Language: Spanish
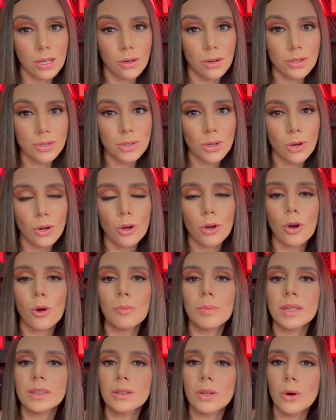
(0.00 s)
hijos
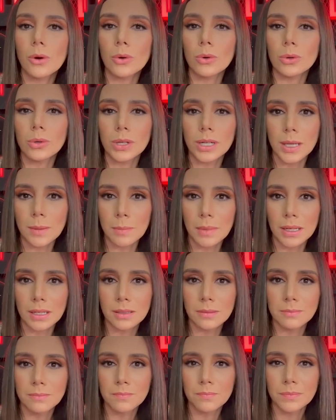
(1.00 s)
cometió un crimen?
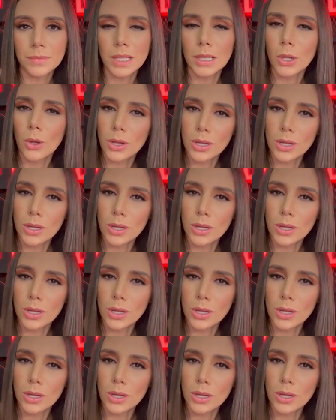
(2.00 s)
¿Lo